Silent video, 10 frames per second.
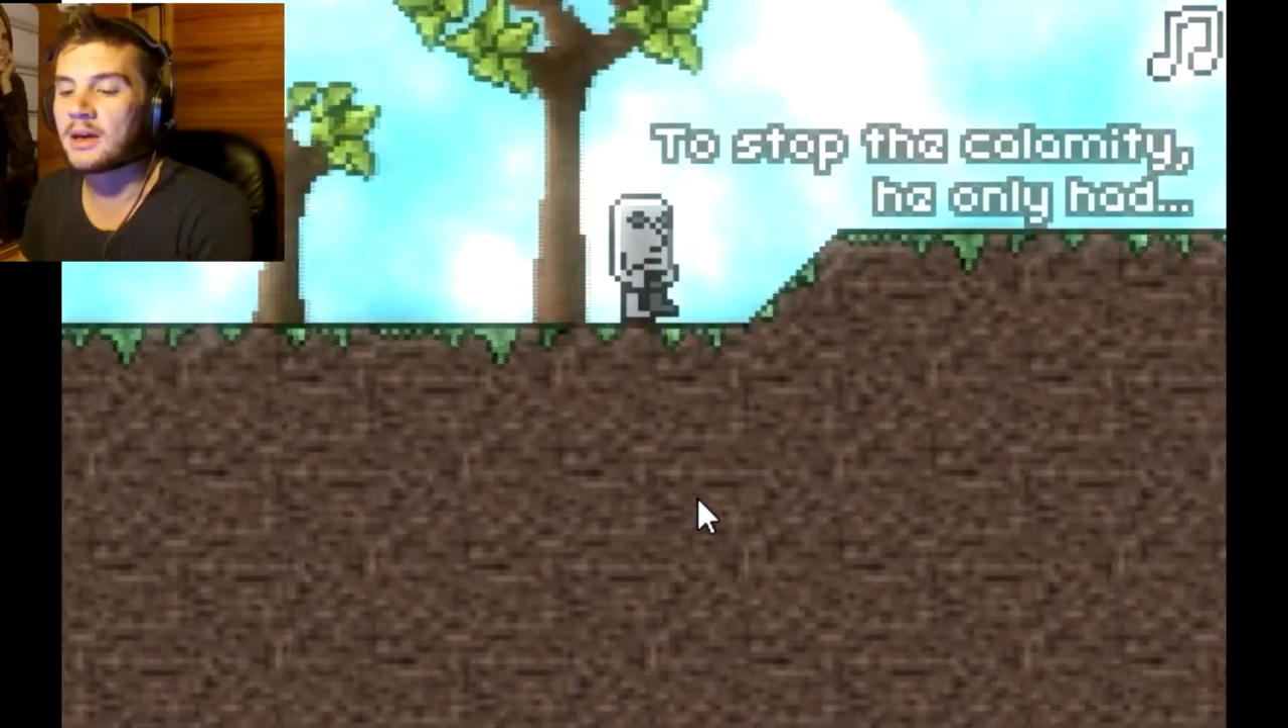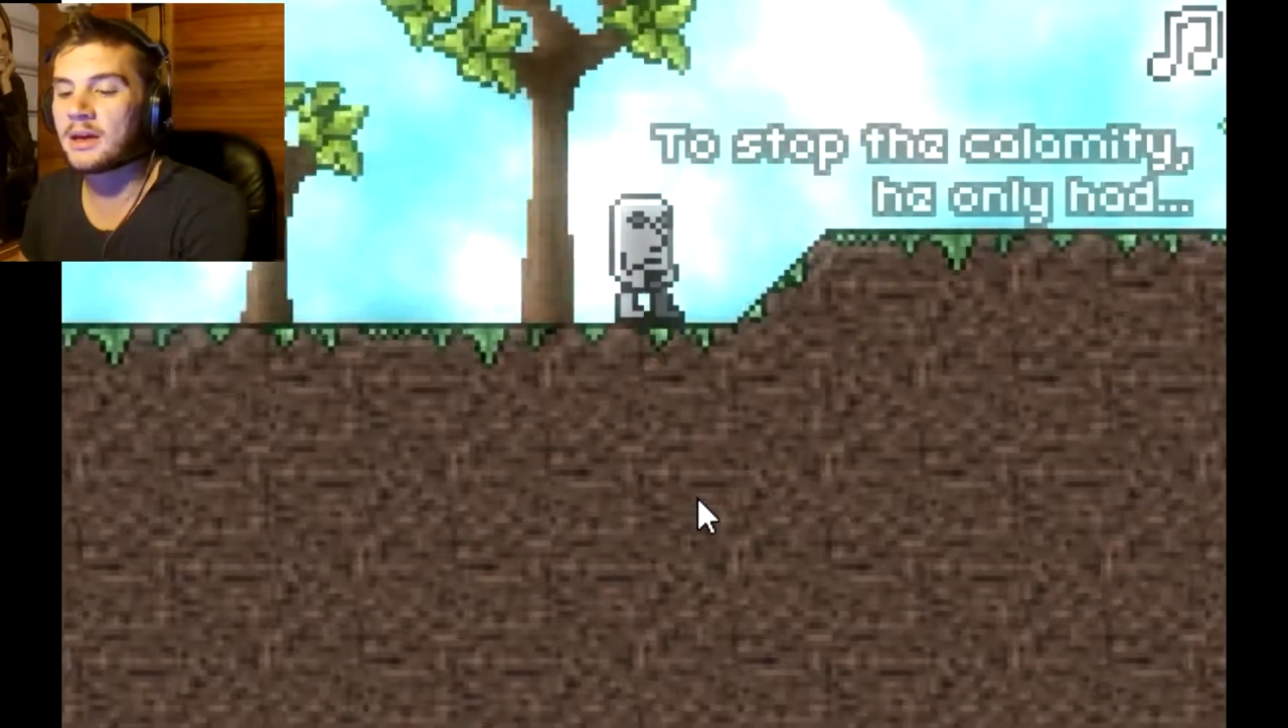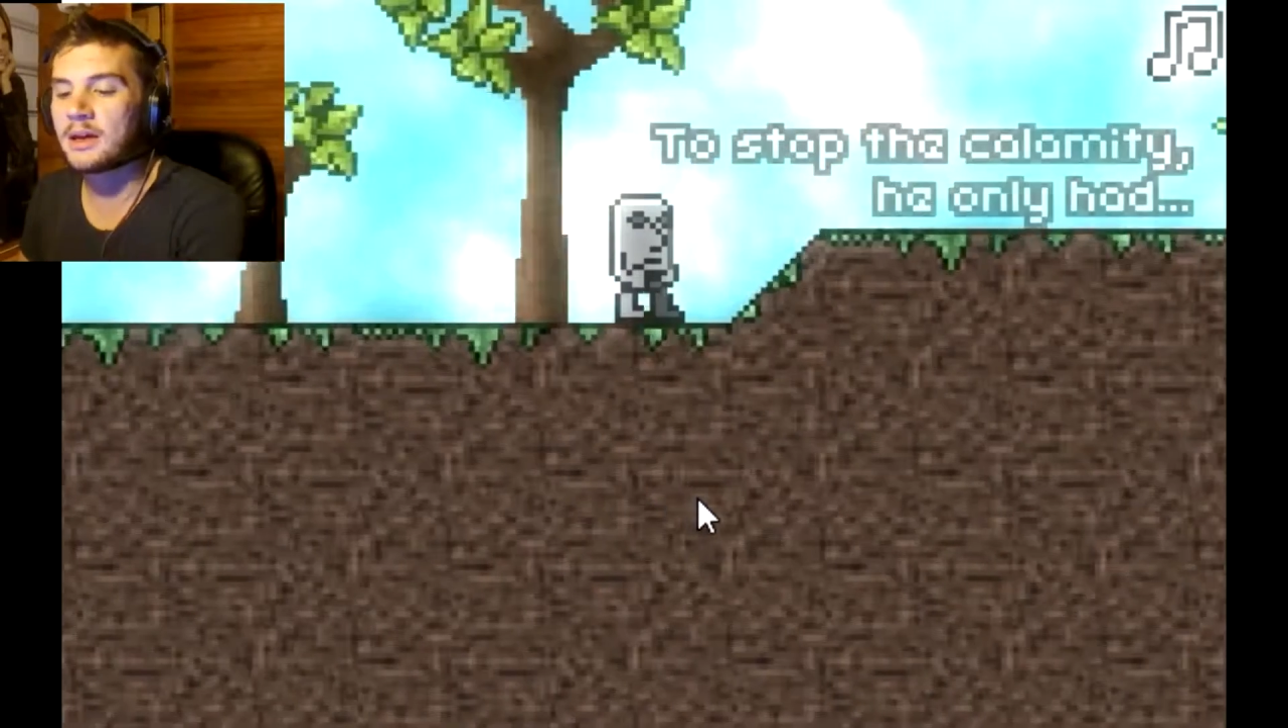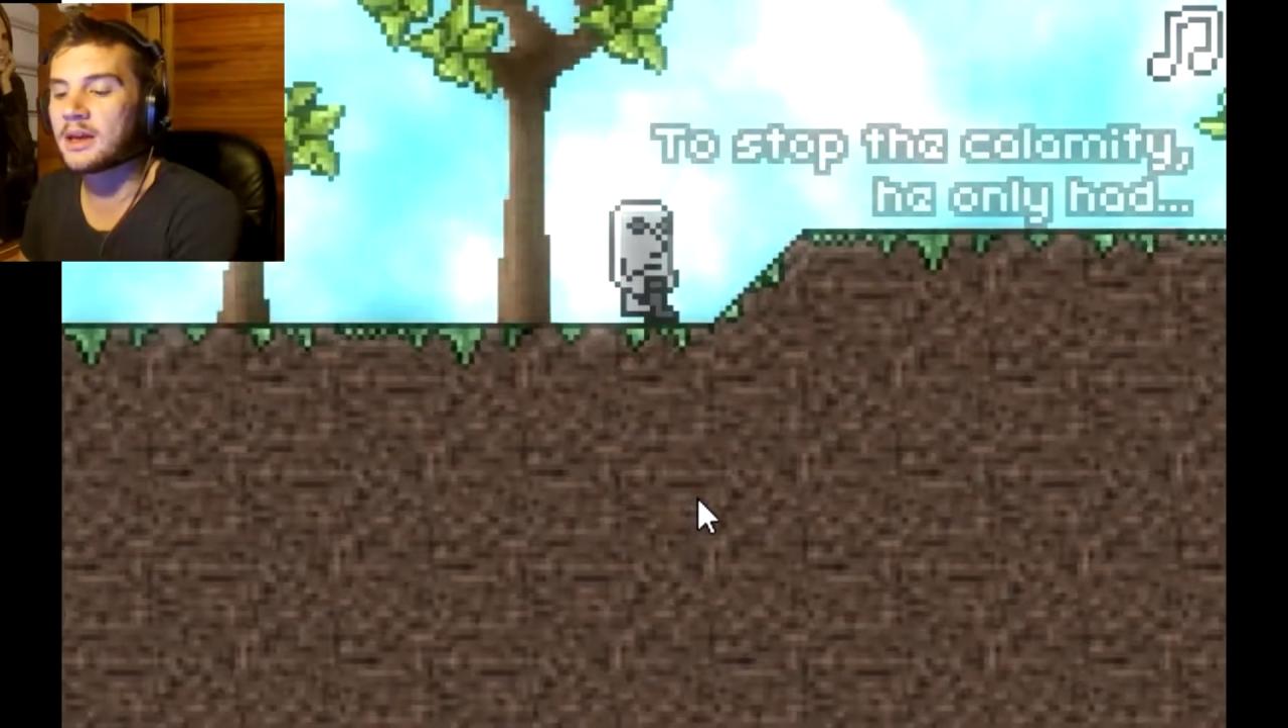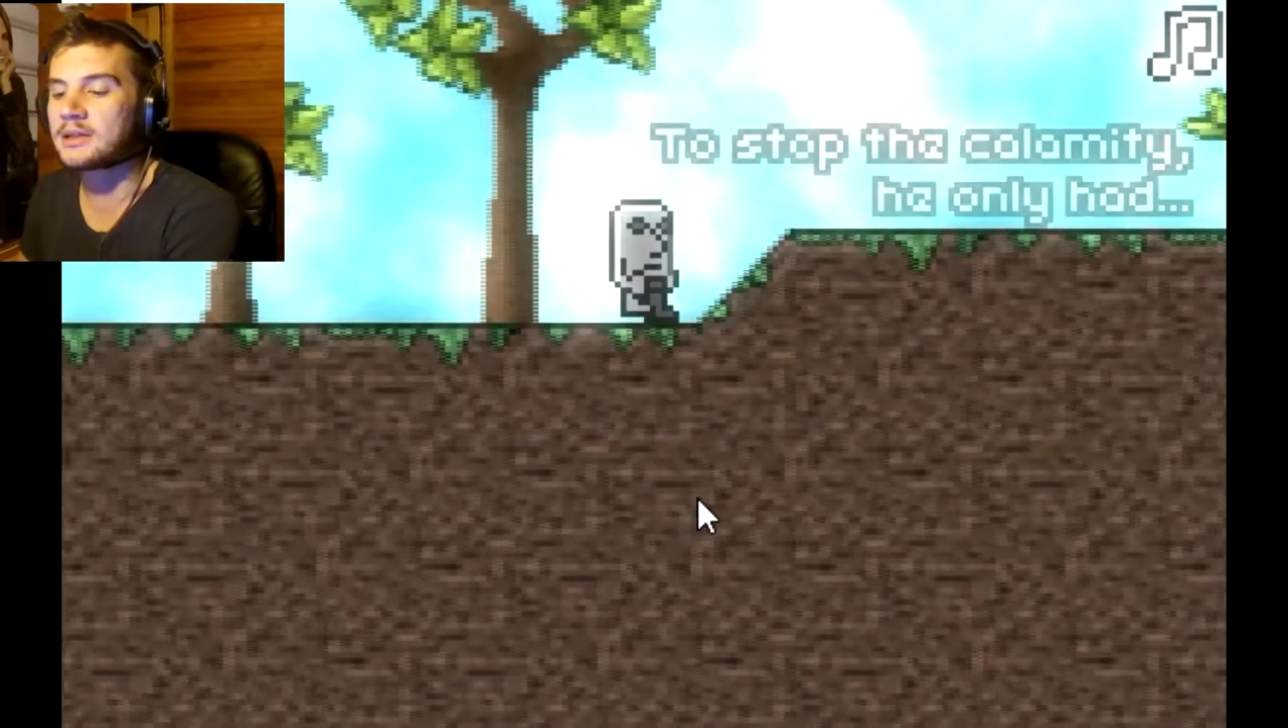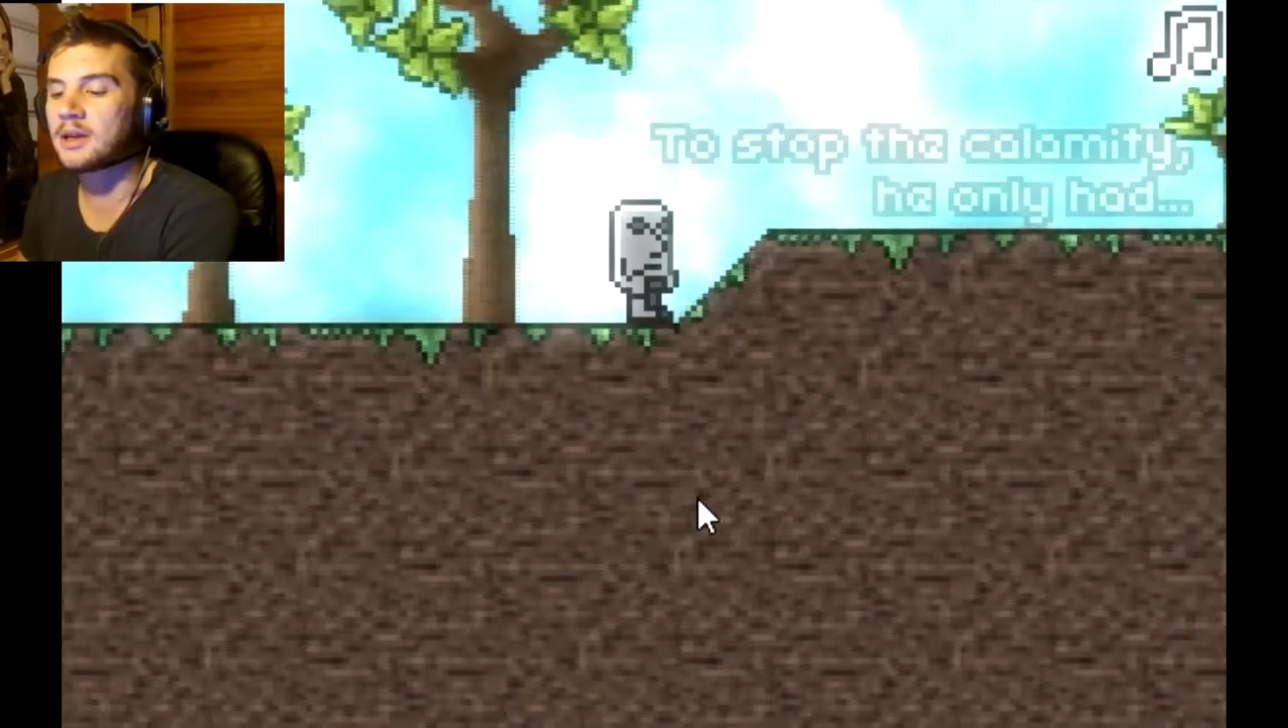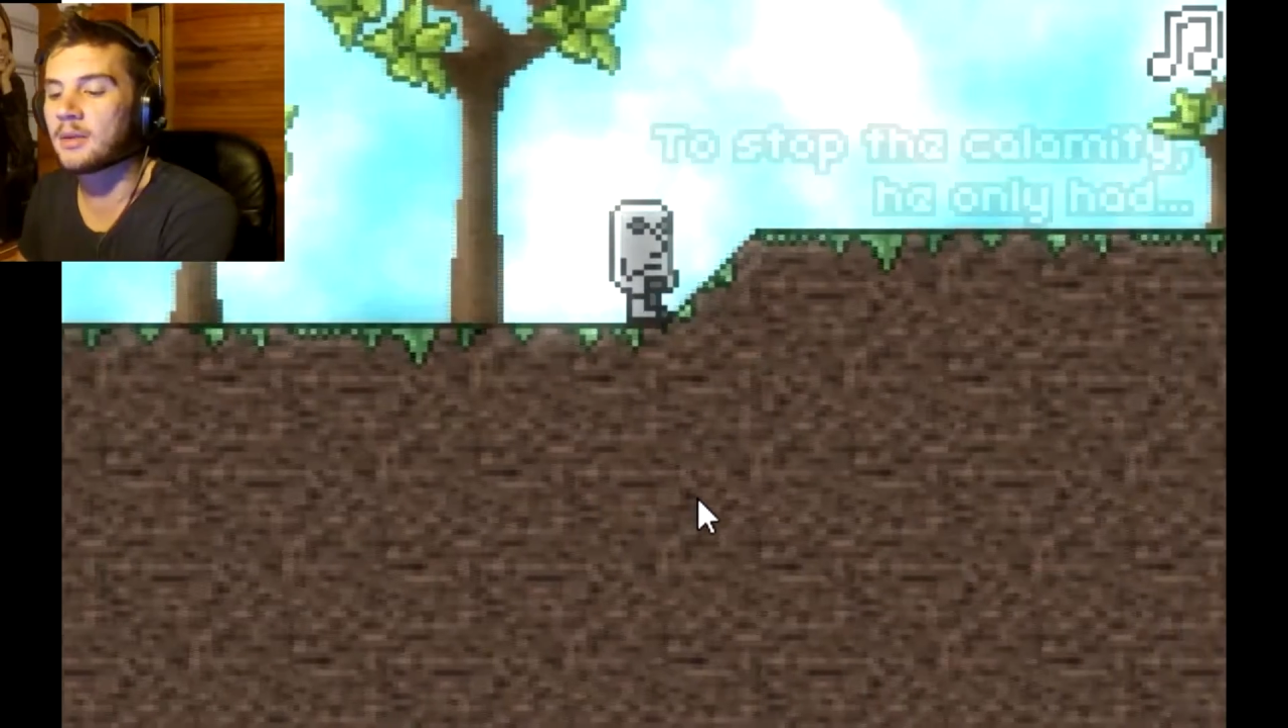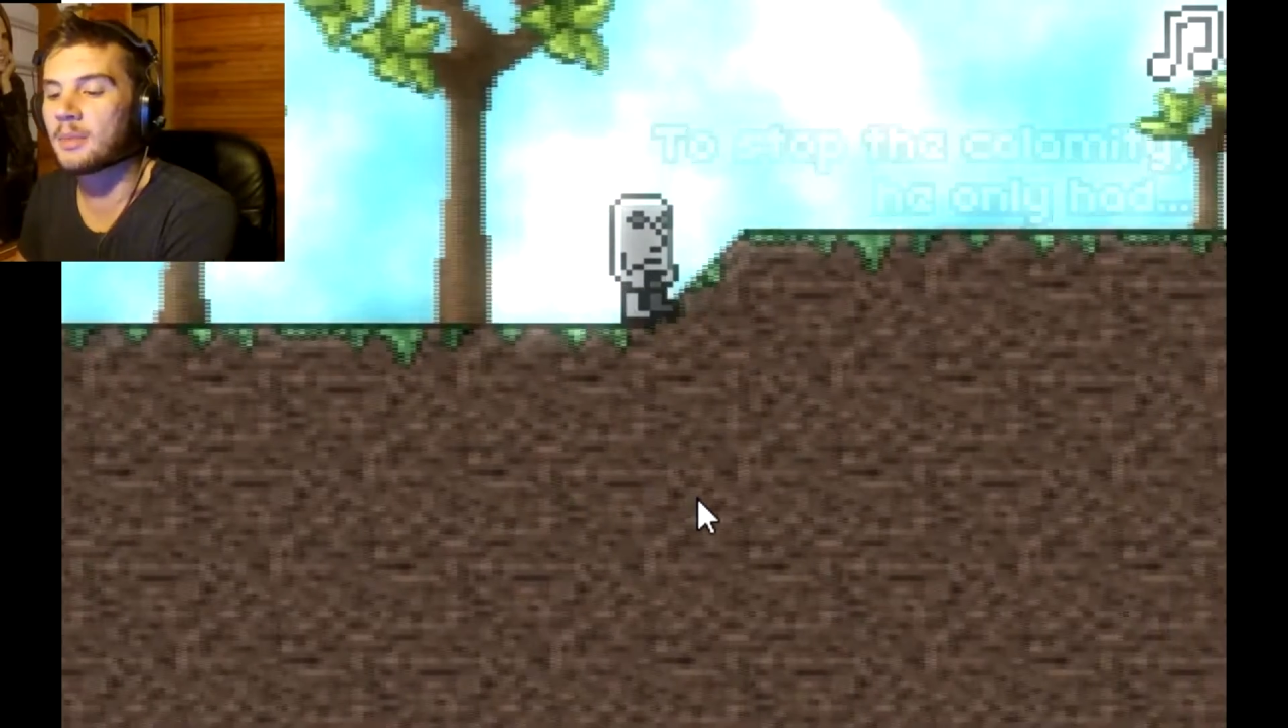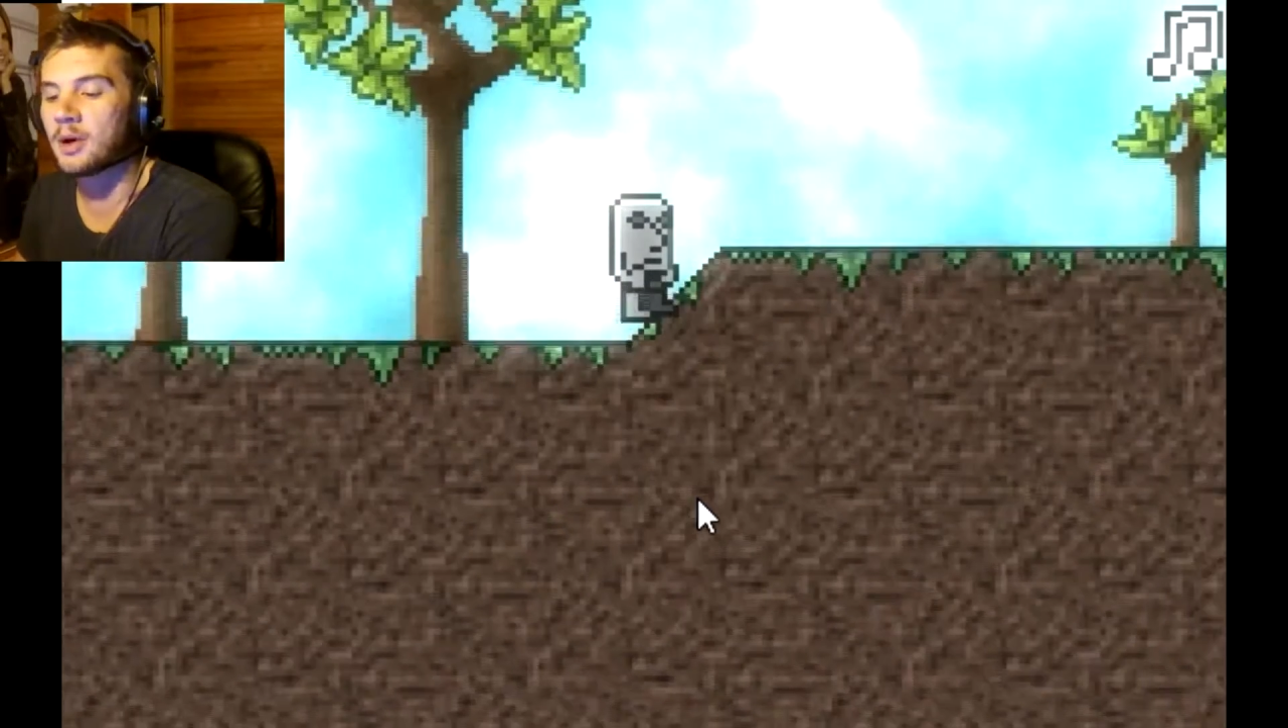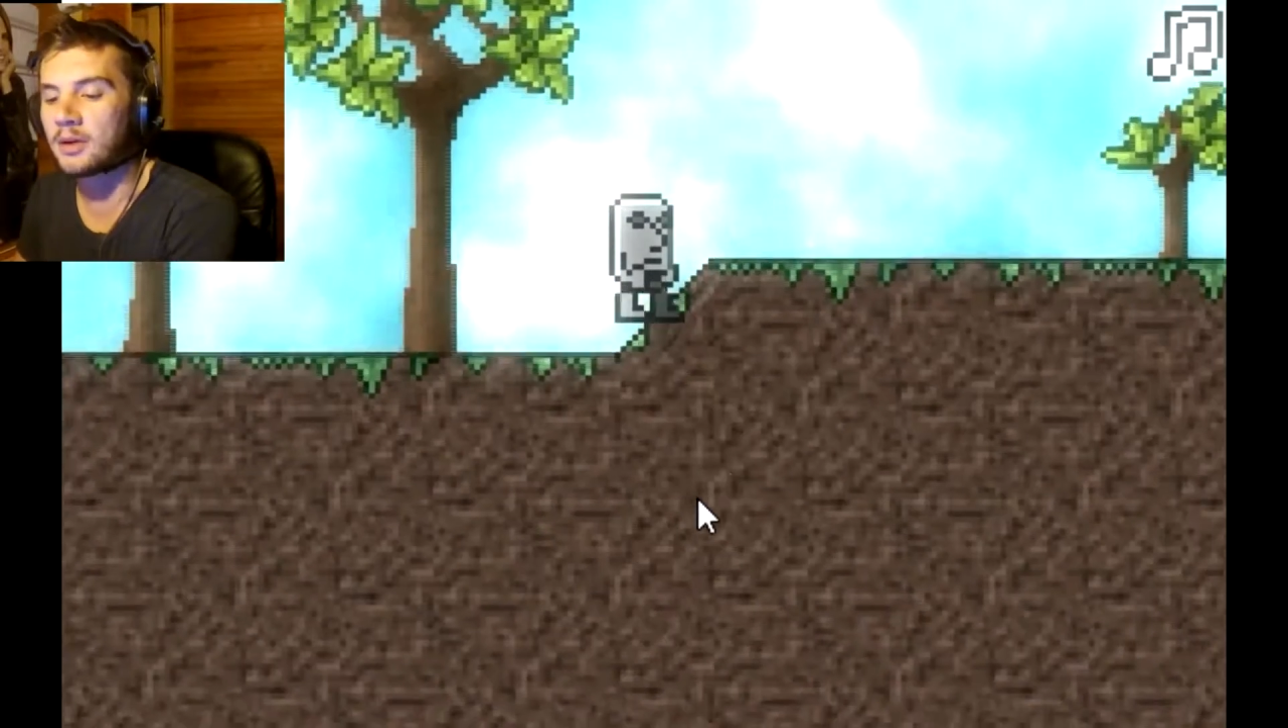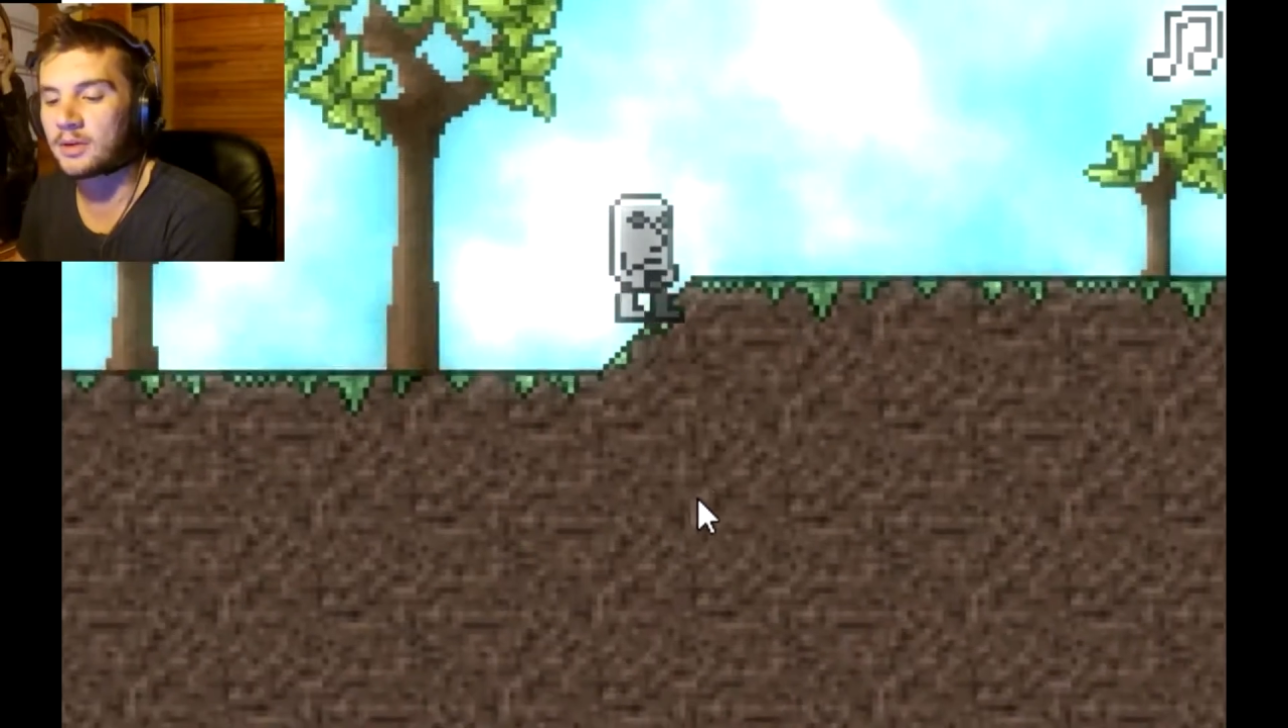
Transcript: il n'a seulement